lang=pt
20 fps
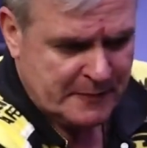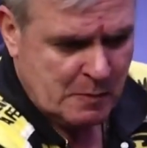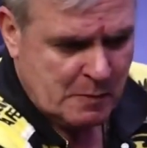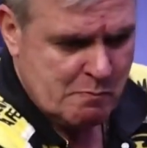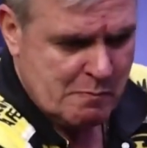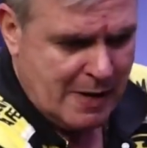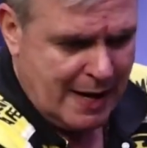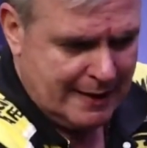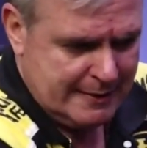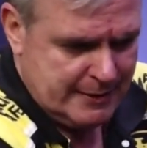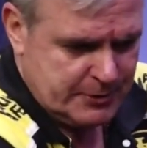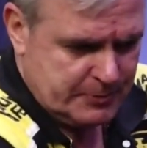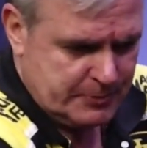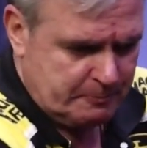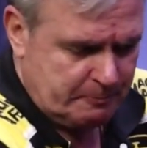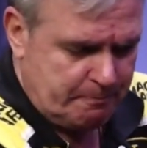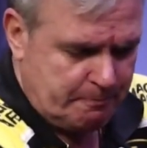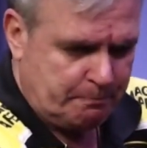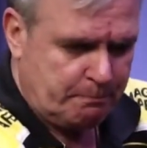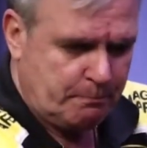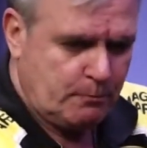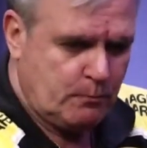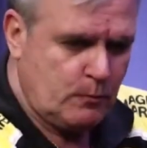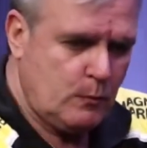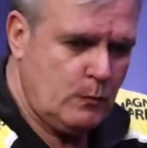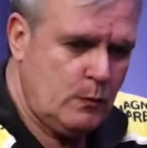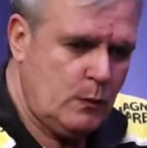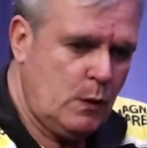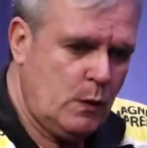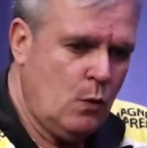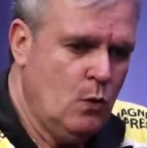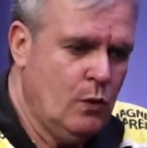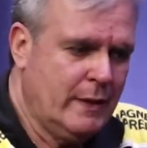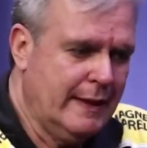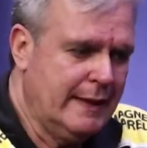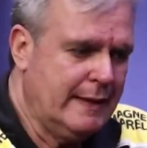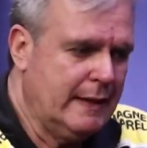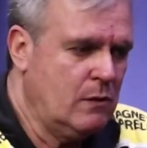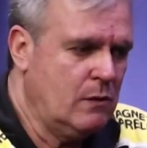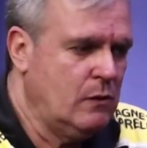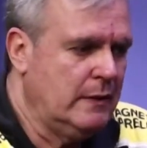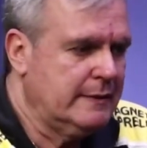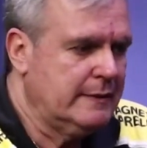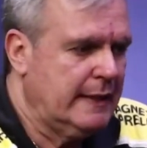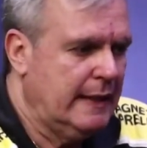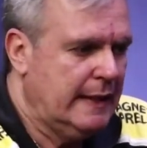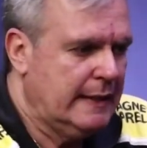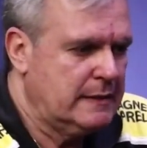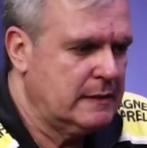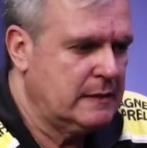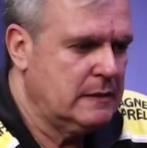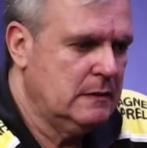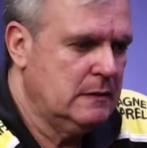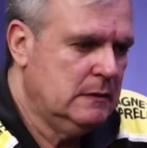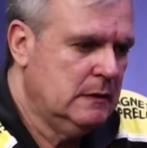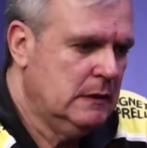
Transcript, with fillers: Mas, o que que acontece?